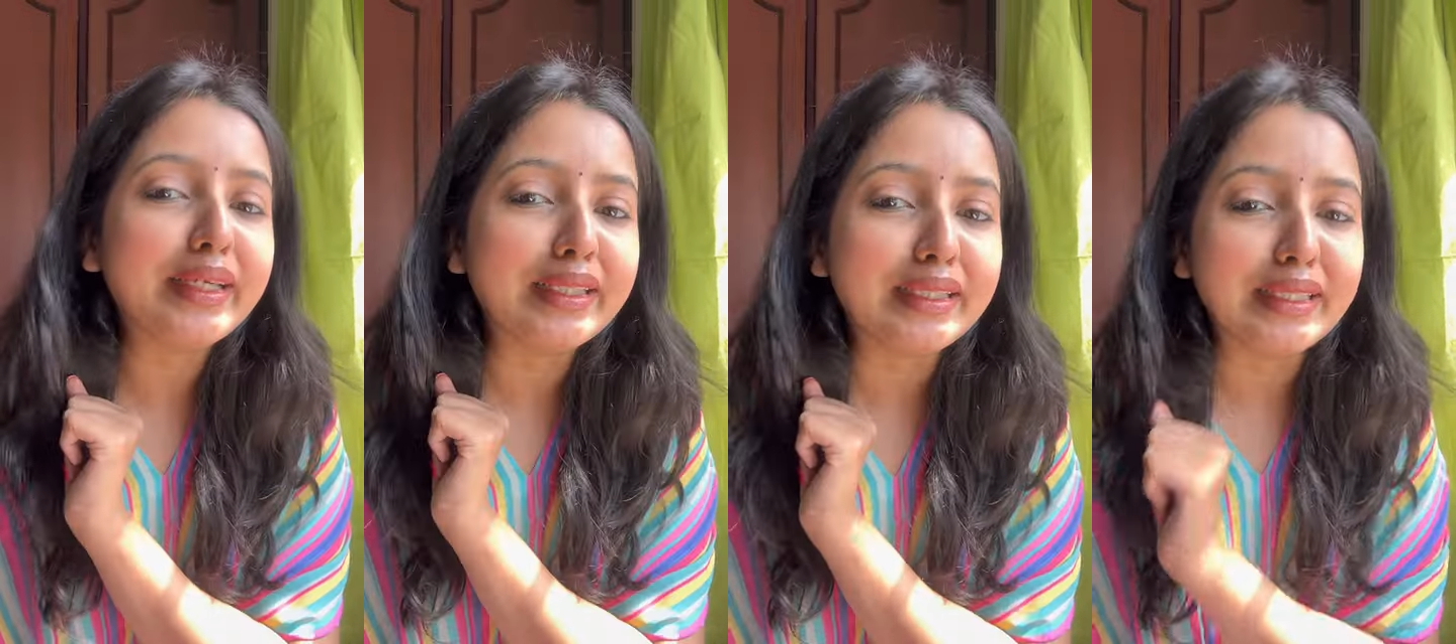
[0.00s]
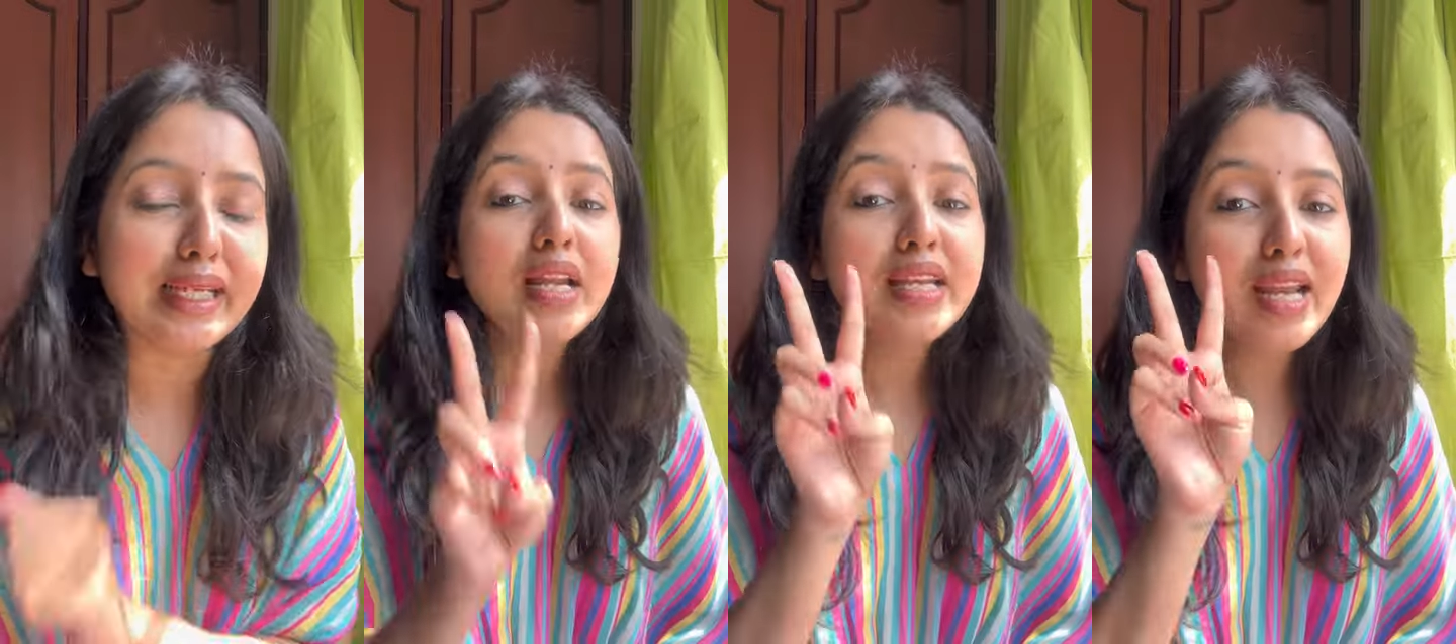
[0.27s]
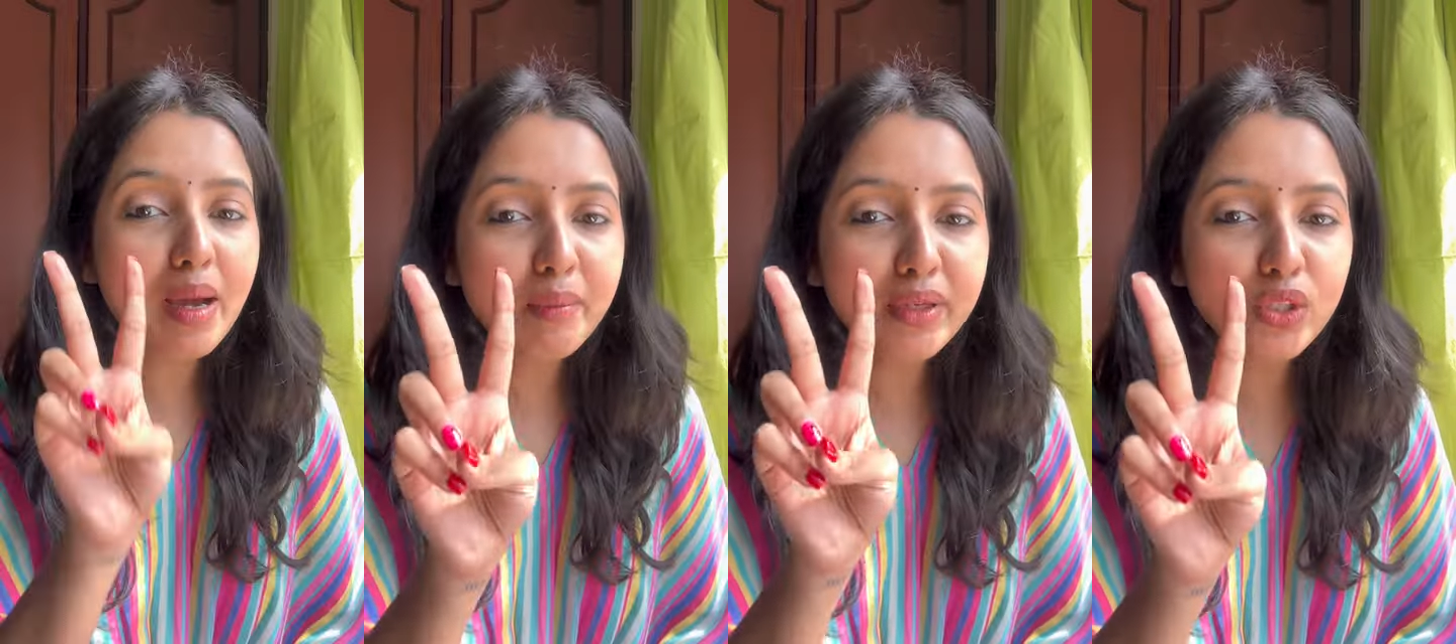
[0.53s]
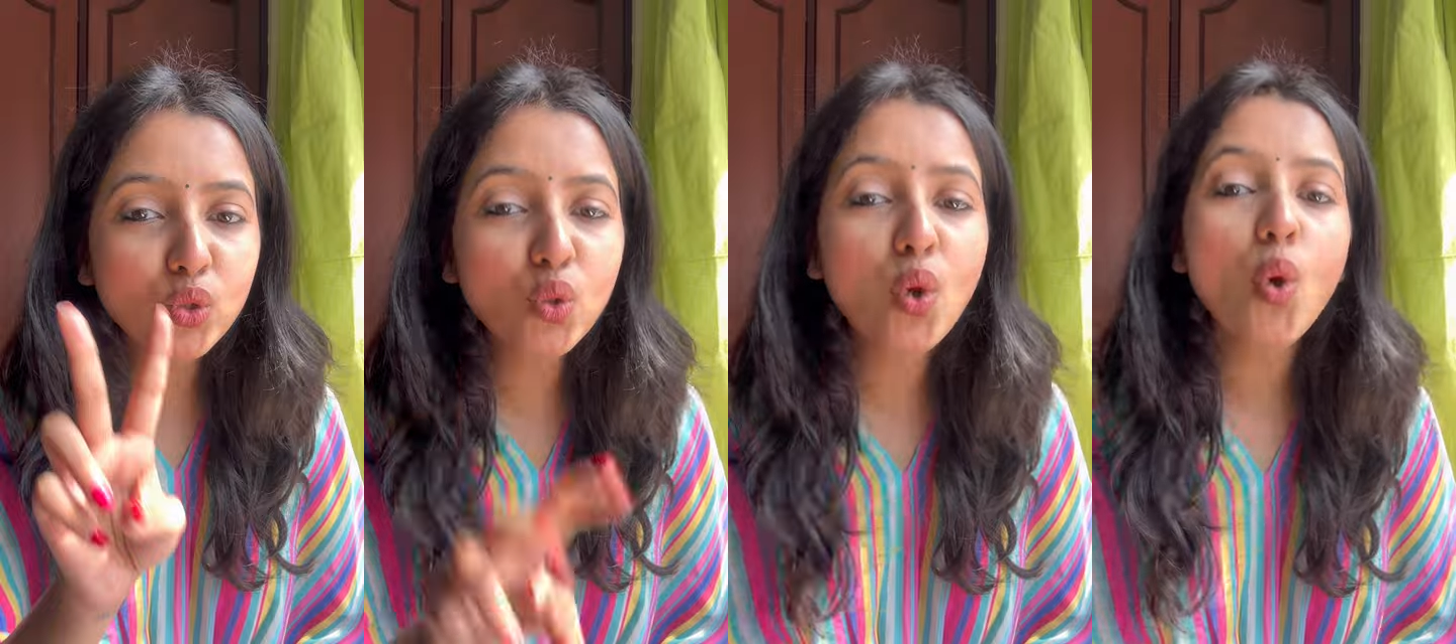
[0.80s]
करती है
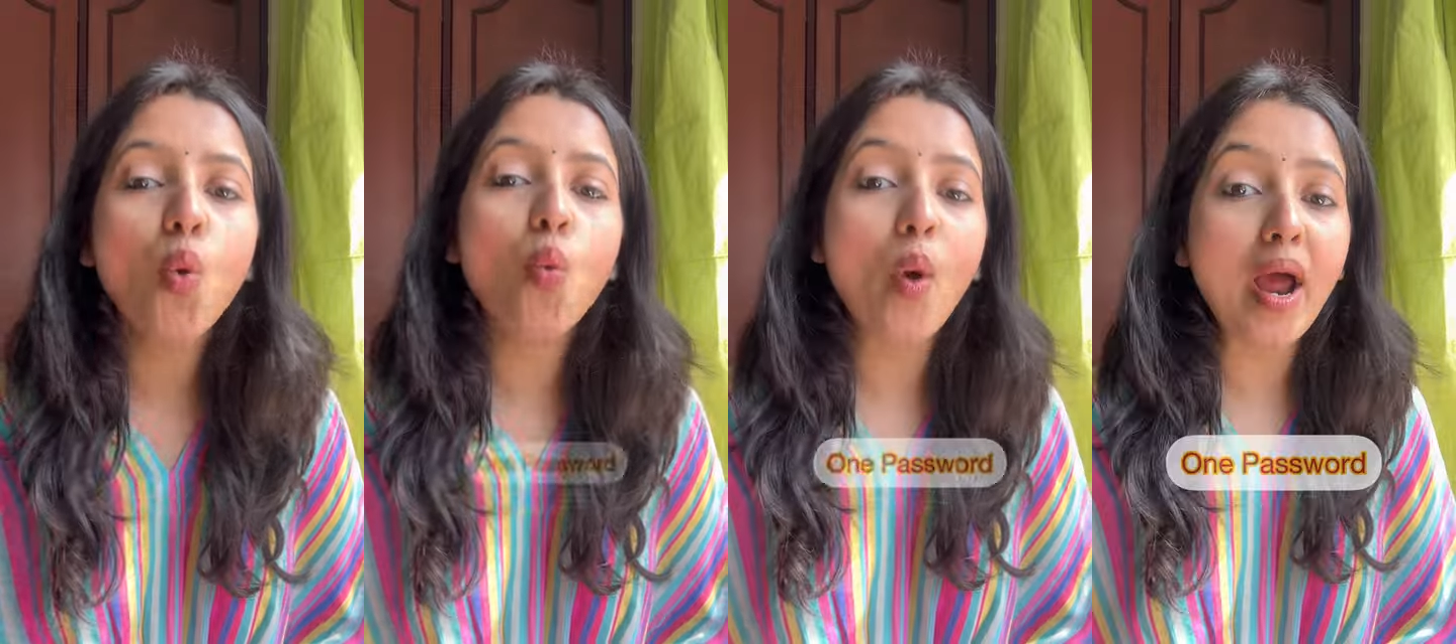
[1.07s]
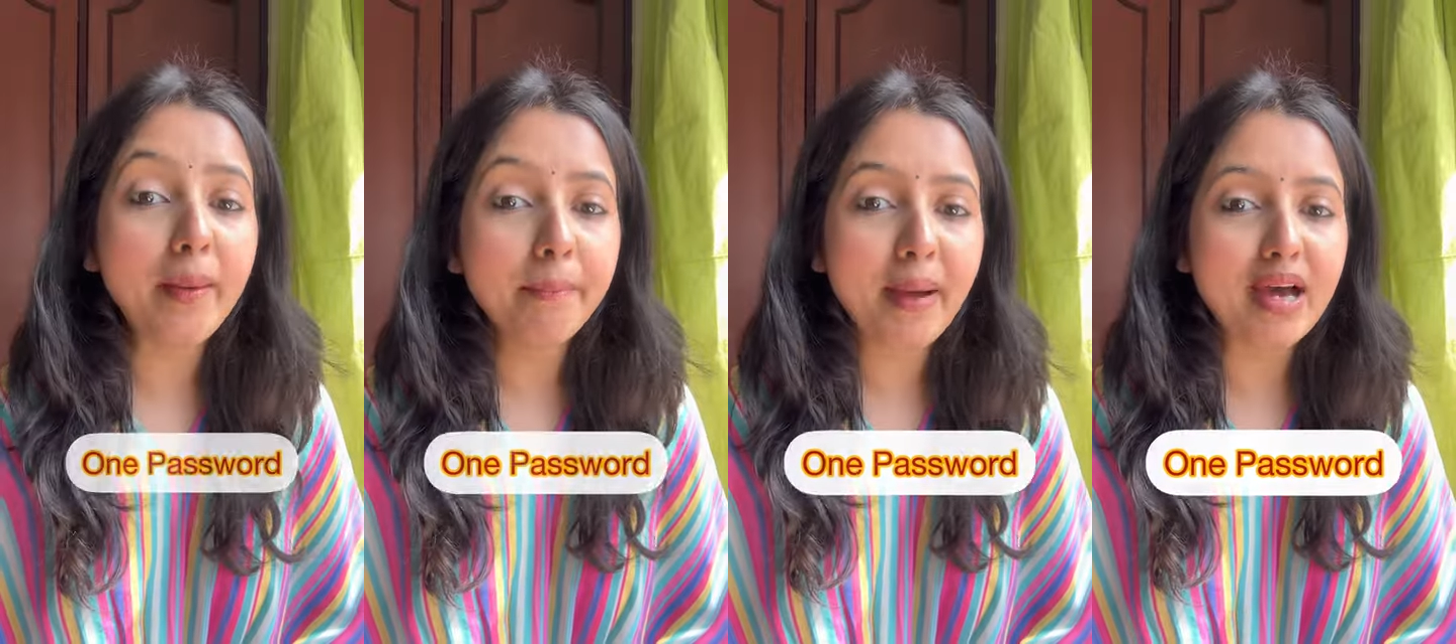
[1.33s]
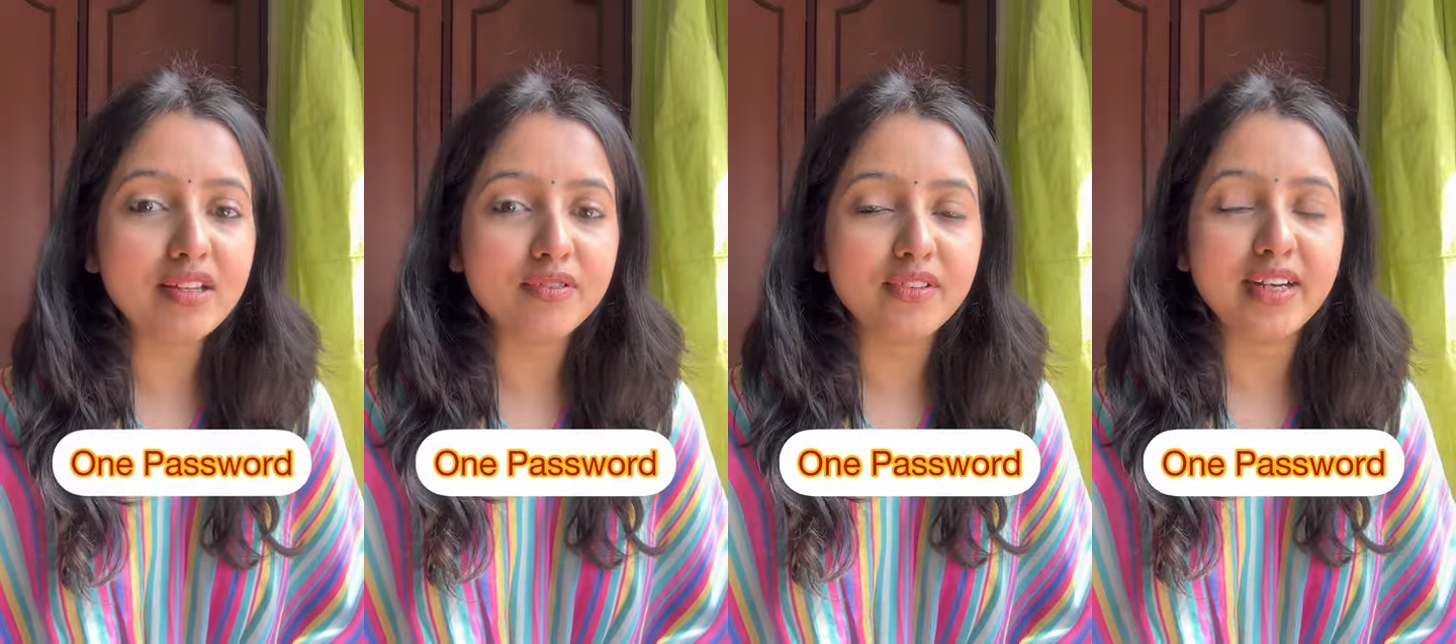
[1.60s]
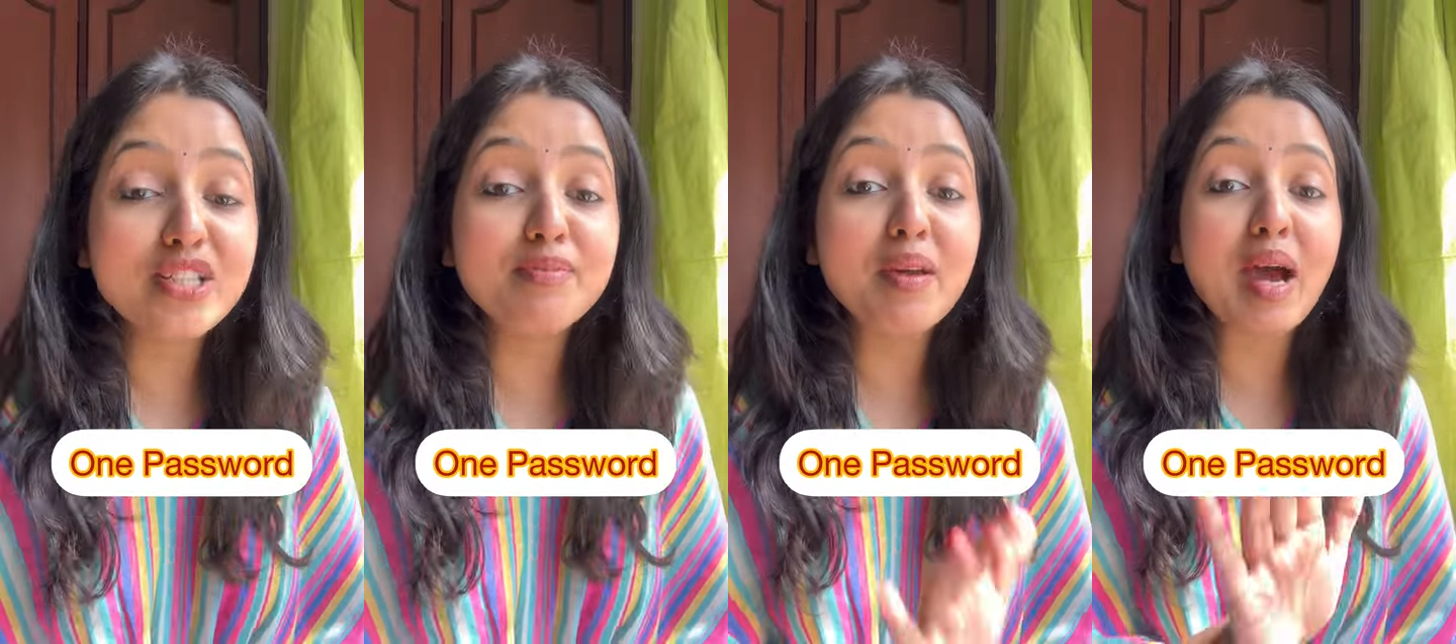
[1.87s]
नंबर टू वन
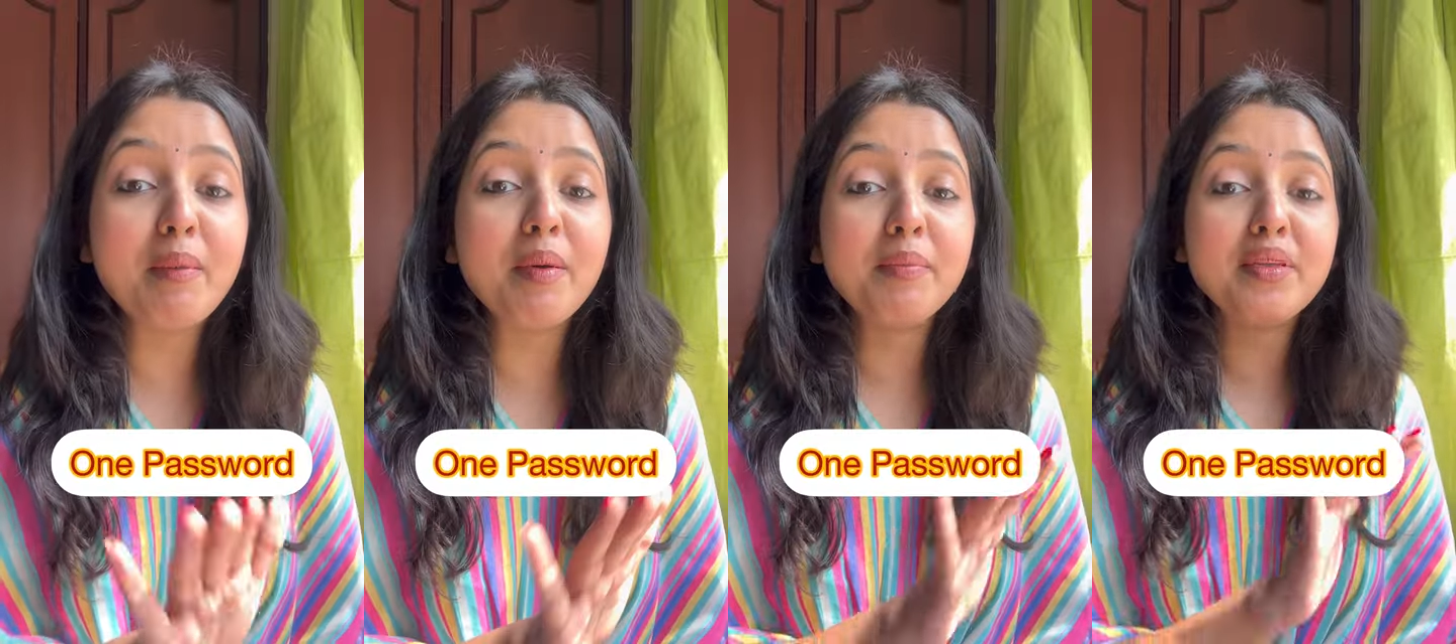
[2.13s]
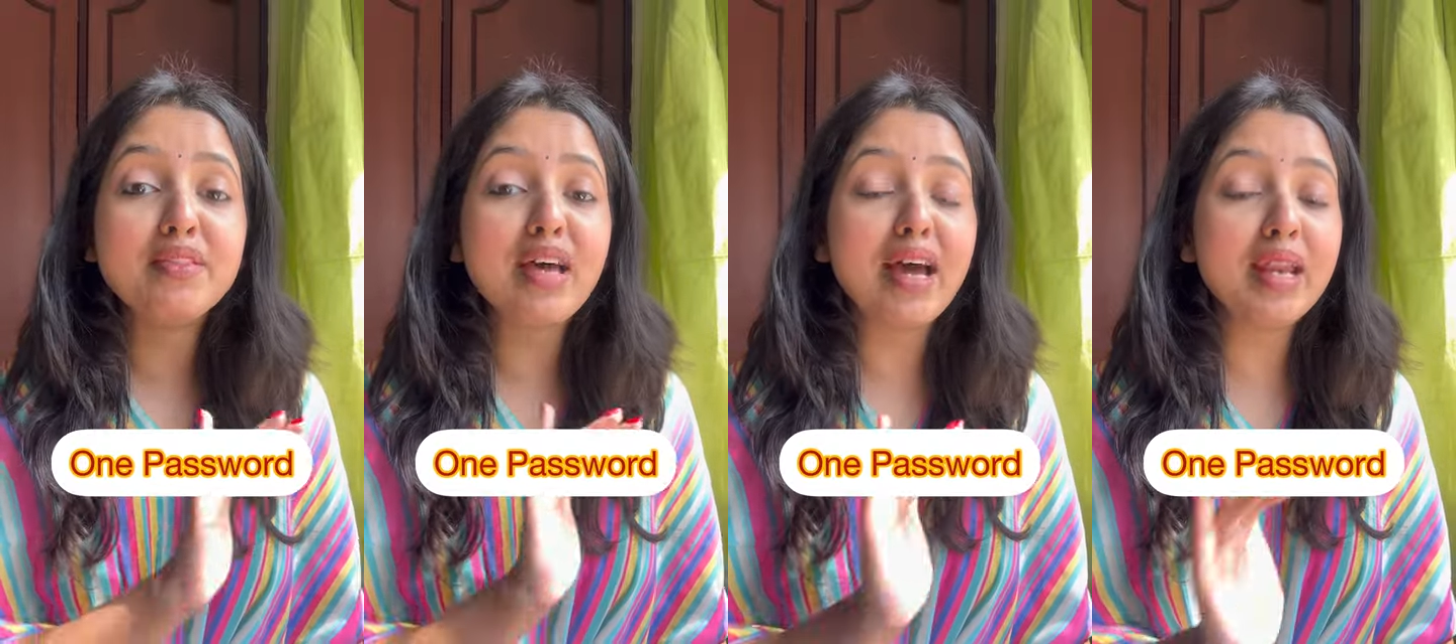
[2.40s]
पासवर्ड इसमें आप अपने